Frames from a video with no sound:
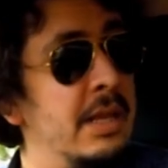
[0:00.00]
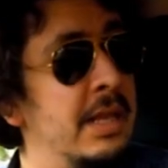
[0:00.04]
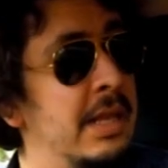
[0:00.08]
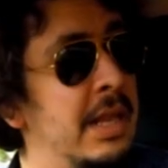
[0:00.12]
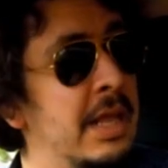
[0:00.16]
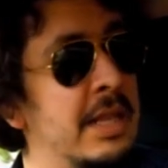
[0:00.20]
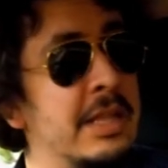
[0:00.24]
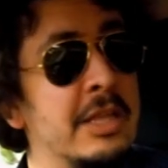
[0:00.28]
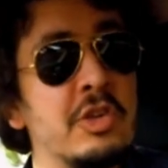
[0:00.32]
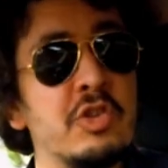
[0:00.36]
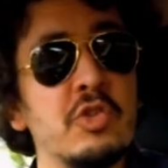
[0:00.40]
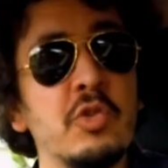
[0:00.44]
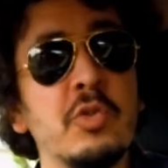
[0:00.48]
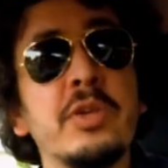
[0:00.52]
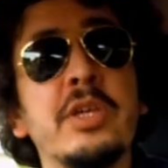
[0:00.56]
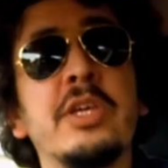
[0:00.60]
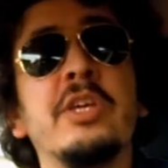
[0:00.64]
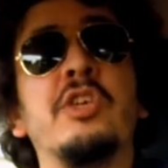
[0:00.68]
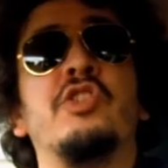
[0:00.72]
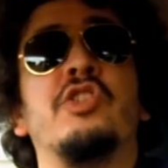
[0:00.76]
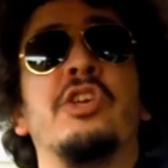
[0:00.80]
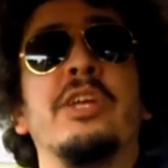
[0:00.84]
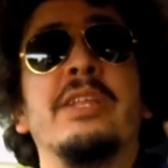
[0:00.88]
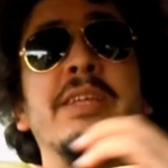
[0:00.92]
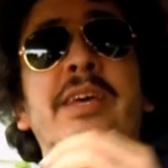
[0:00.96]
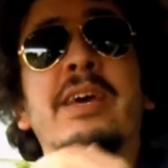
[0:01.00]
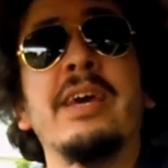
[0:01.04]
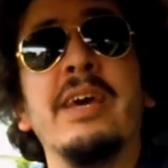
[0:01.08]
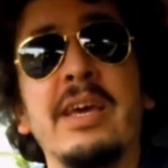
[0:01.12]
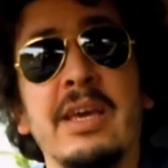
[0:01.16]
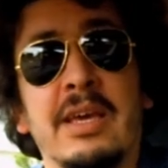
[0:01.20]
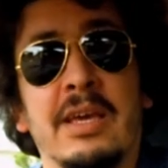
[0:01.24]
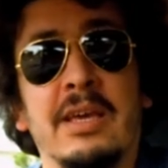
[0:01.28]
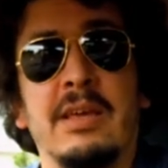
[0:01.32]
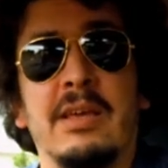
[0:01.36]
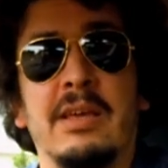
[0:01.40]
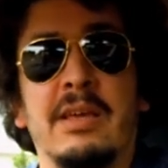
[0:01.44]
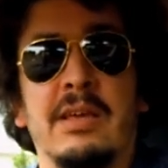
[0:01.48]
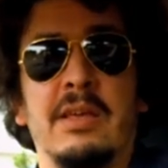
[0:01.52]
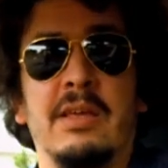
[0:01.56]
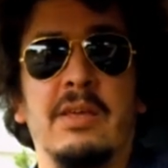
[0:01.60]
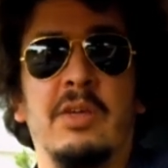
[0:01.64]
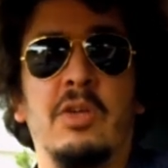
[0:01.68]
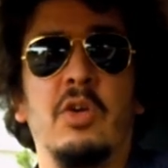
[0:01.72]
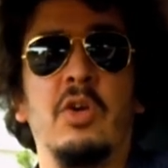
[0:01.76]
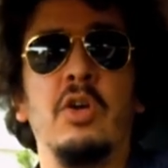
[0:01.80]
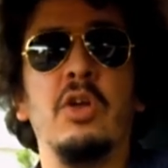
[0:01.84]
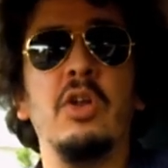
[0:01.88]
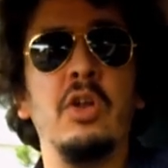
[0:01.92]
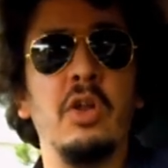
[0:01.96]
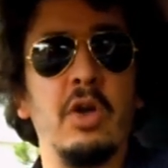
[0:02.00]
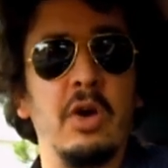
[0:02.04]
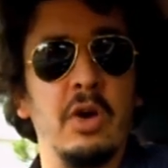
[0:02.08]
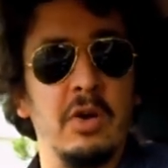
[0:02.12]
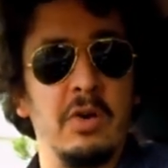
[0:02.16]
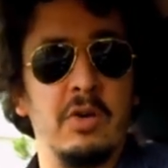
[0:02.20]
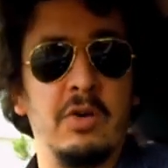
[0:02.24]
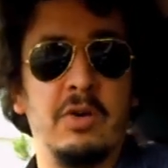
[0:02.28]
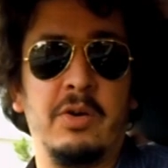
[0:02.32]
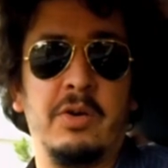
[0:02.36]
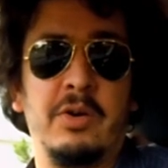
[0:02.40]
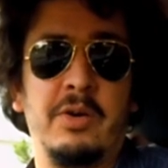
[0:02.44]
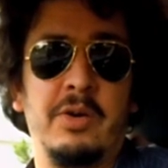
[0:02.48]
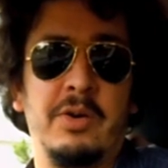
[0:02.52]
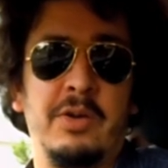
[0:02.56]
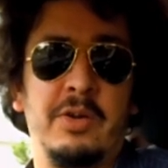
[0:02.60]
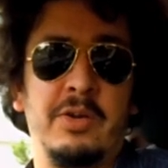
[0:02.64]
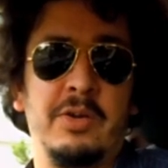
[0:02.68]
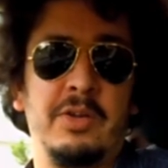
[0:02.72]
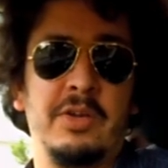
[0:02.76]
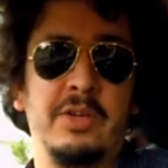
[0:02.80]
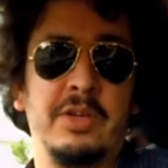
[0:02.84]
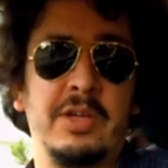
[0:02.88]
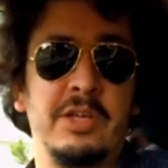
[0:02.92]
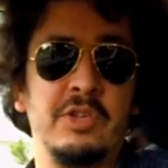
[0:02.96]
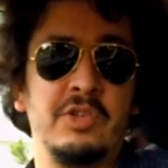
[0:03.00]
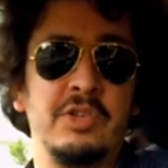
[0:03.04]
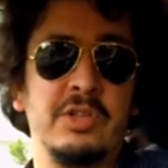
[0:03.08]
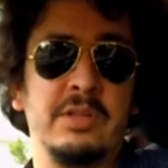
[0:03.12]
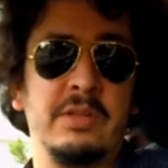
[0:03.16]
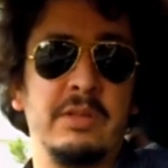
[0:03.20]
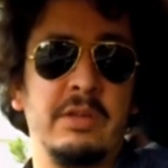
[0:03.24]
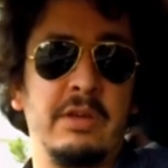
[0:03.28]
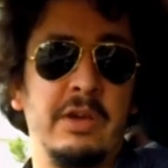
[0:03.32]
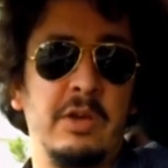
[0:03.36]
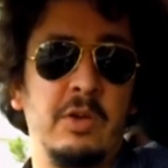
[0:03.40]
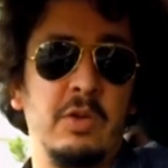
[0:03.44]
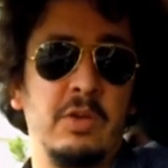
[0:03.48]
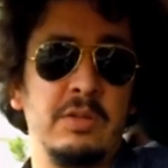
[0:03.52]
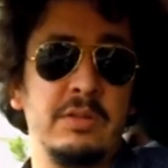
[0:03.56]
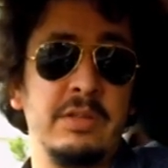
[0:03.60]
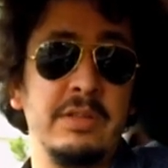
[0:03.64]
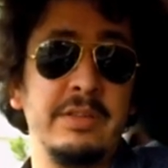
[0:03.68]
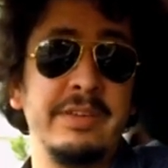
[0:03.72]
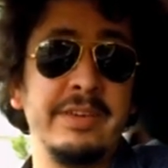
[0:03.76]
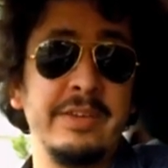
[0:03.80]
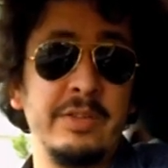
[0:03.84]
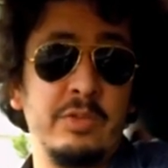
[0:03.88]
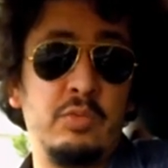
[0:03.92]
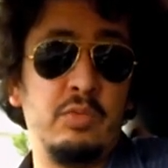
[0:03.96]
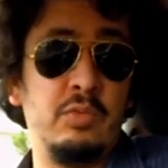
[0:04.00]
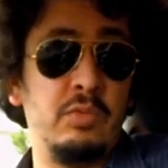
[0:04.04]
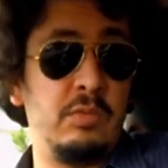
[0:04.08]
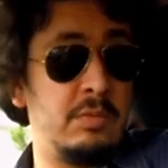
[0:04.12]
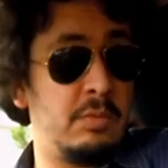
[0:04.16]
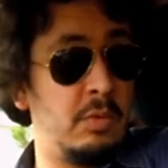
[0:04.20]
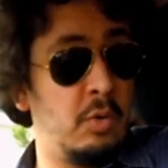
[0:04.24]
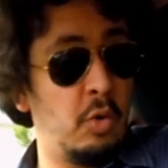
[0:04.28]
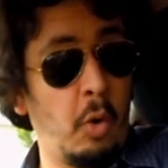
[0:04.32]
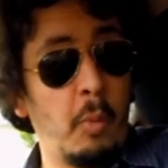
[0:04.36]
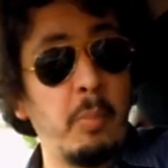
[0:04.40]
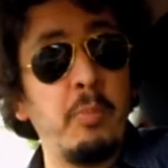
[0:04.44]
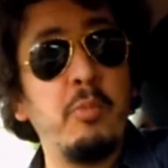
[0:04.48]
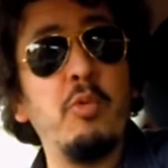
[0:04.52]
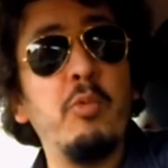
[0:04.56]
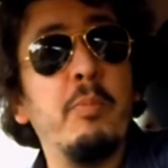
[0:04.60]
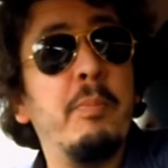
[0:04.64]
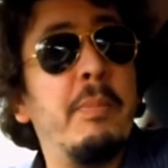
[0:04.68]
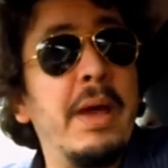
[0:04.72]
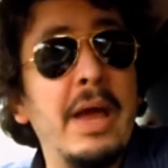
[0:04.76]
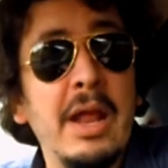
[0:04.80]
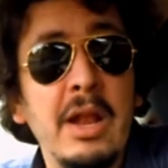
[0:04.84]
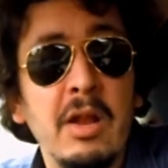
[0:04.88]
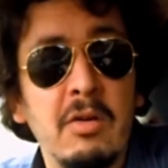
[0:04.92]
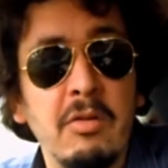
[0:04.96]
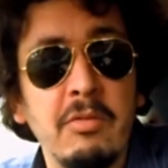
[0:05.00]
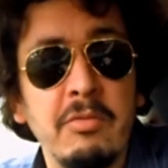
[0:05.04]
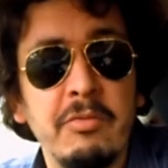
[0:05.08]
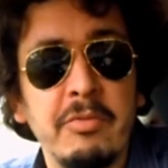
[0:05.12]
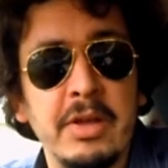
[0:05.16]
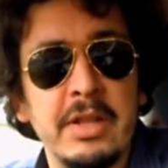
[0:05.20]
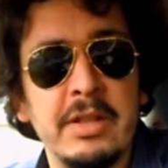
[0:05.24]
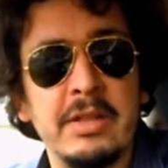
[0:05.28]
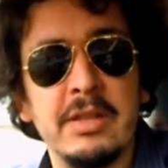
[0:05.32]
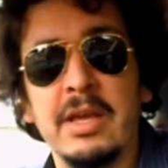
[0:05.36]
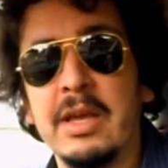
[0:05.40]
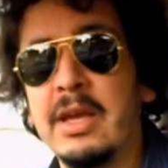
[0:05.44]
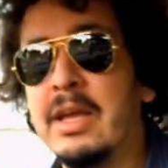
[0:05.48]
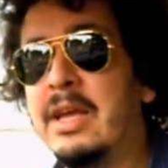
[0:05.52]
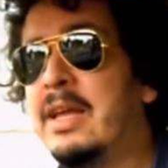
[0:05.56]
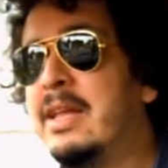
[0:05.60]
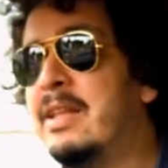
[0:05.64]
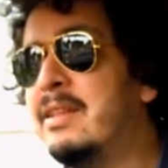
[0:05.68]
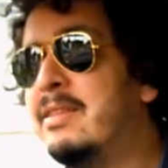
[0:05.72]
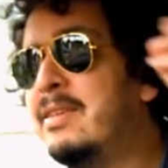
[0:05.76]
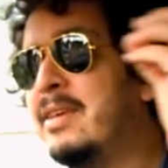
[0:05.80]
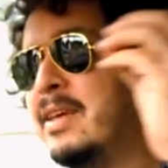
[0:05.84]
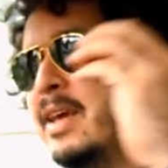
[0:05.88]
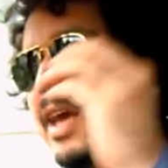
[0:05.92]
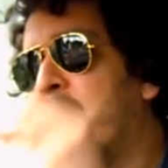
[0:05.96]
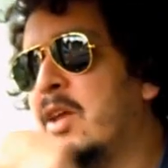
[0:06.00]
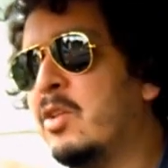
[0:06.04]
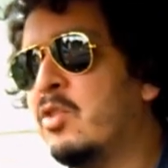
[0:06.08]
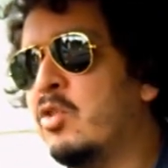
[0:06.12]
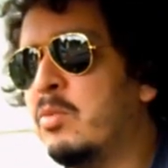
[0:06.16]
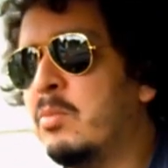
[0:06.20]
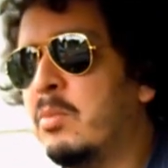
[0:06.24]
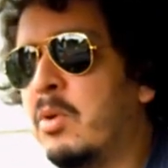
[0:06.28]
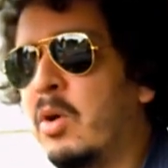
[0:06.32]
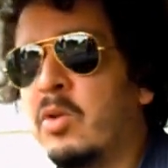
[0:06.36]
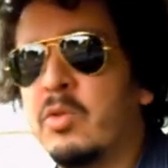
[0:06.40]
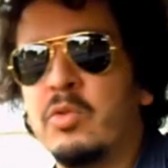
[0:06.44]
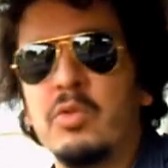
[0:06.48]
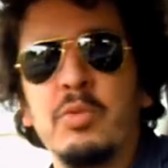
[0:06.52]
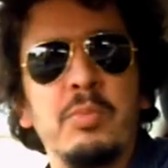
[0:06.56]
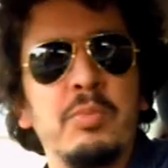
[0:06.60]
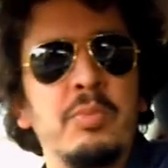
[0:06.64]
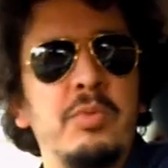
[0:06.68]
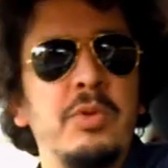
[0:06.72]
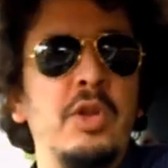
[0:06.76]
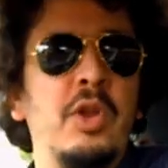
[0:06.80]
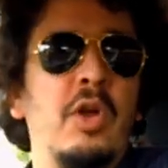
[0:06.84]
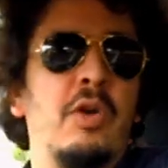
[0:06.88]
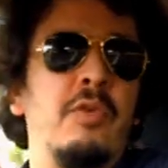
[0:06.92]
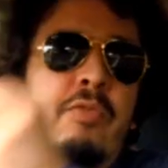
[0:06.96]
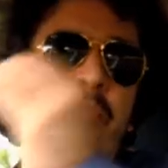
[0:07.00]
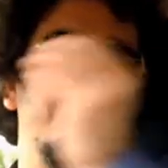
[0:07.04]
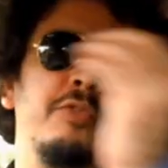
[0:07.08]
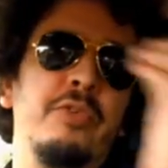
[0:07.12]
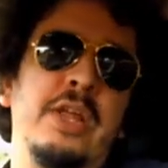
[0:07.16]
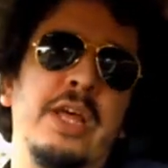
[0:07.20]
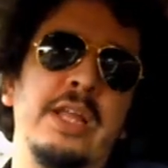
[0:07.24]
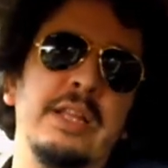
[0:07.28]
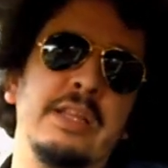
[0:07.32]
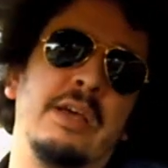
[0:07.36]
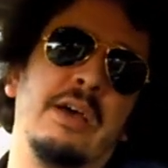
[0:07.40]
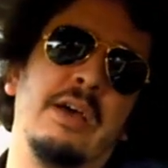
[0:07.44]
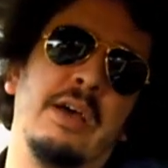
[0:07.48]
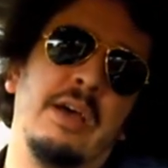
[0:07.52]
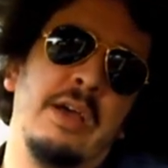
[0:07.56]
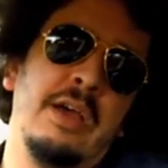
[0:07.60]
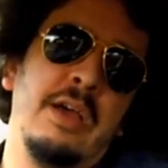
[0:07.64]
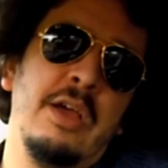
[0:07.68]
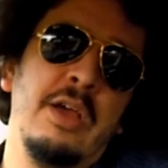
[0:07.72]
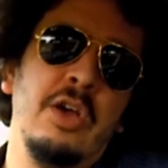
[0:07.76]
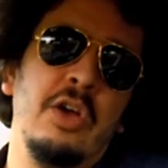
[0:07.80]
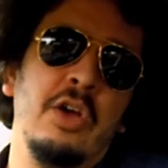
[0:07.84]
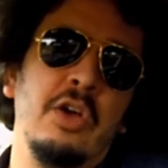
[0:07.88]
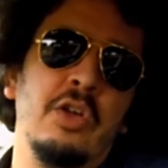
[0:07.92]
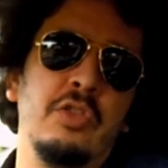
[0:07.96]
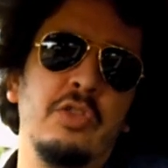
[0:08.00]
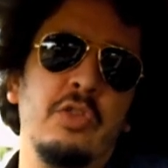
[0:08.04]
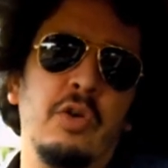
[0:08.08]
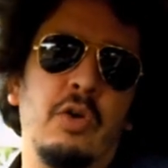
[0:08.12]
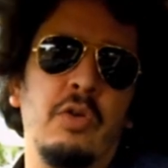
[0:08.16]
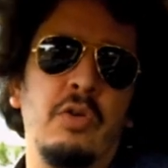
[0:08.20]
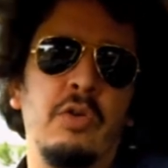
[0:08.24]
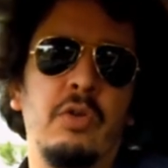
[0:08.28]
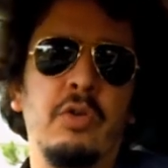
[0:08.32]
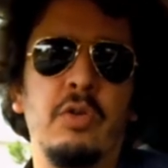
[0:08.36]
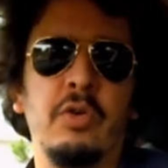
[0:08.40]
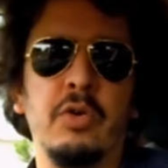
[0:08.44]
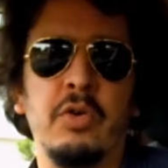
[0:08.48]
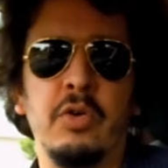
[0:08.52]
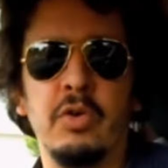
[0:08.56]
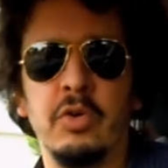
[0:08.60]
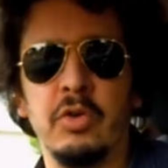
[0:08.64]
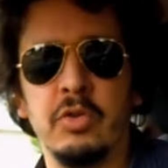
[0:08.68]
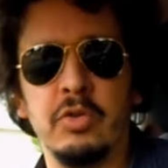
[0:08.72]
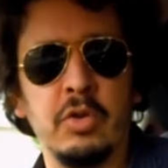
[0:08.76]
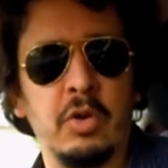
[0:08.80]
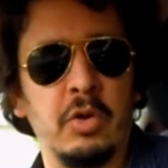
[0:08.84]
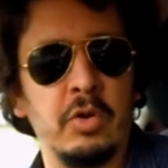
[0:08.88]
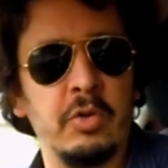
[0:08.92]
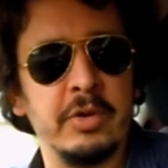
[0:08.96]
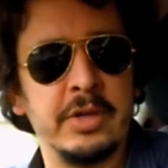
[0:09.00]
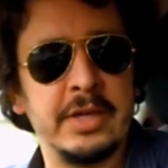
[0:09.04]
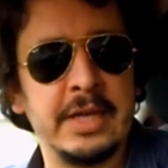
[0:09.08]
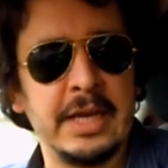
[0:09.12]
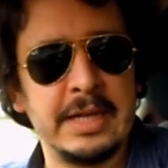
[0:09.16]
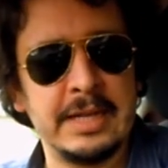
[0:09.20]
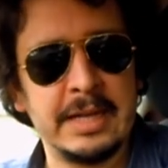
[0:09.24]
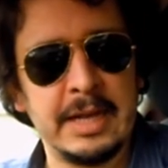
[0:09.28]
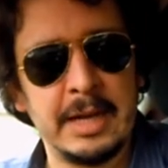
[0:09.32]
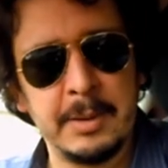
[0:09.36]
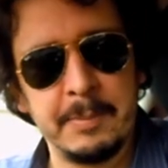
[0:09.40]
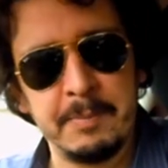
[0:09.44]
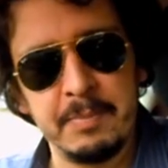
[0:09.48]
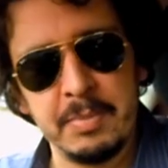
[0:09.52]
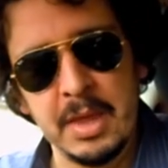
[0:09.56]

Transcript: il y a des gens qui jetteraient leur, qui détritus, leur poubelles en fait, directement depuis leurs fenêtre dans le, dans canal.